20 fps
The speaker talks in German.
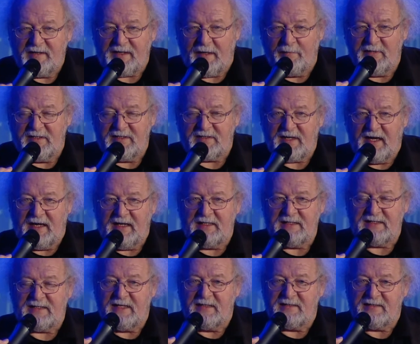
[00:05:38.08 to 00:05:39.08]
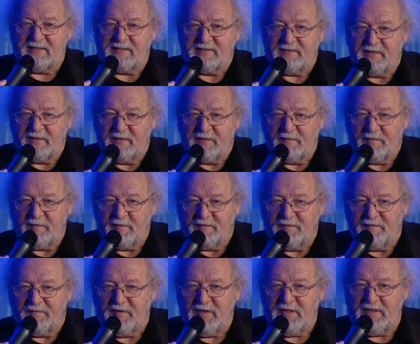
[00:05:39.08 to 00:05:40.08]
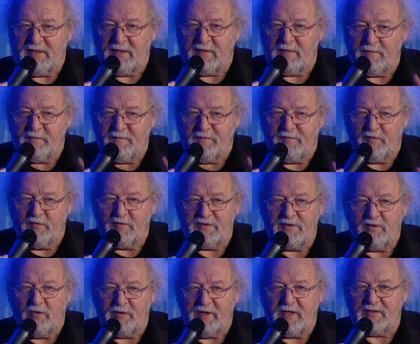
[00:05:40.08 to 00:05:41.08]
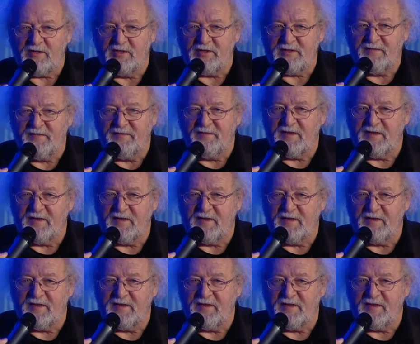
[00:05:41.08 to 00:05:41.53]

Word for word: damals eingesetzt, uh, vier Funktionen, er sollten,